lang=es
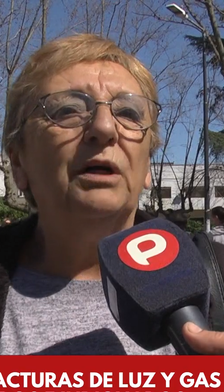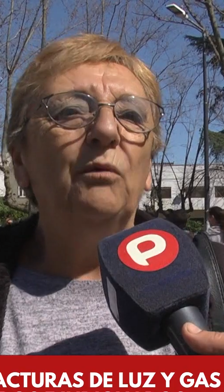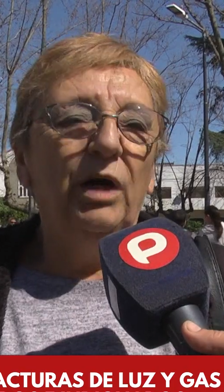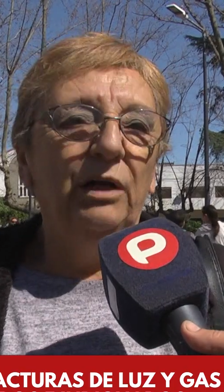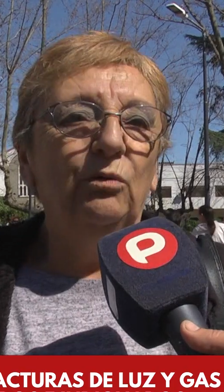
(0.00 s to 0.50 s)
que,
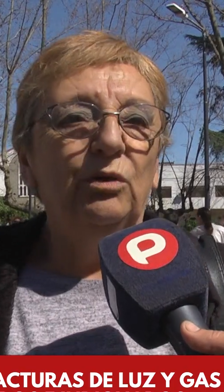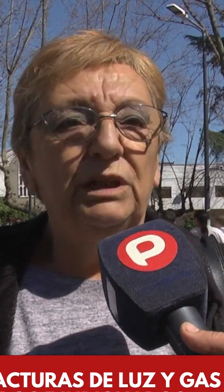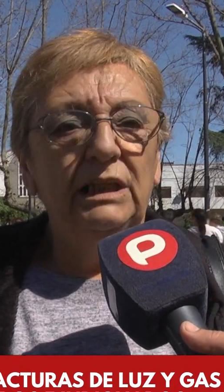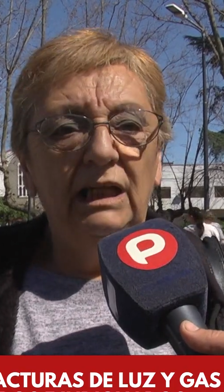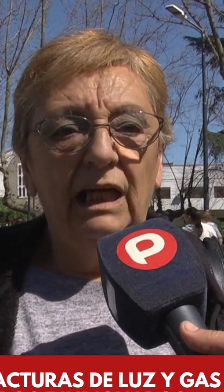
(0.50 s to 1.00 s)
bueno, uno
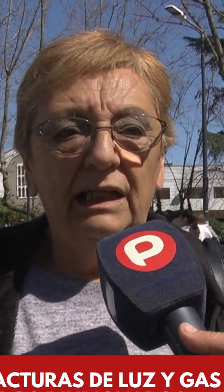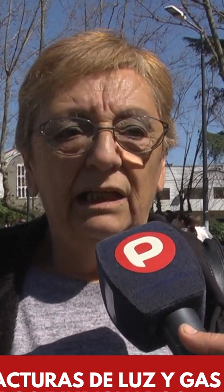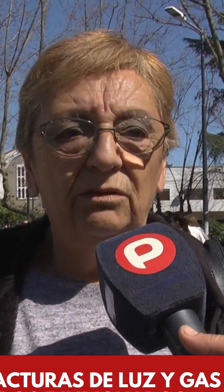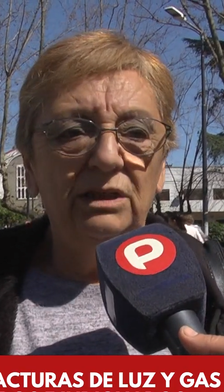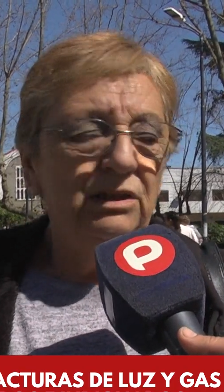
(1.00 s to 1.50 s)
tiene el aire
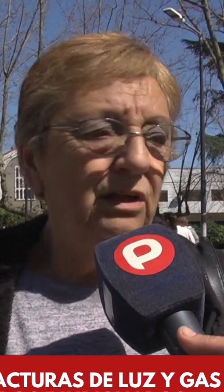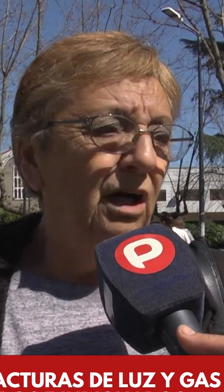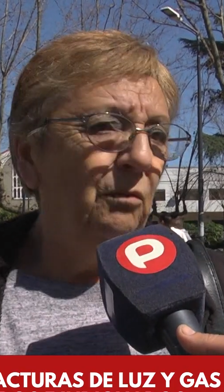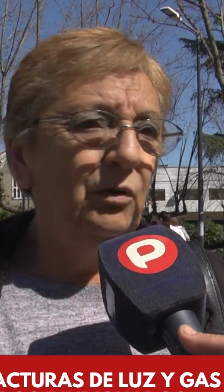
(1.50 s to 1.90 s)
acondicionado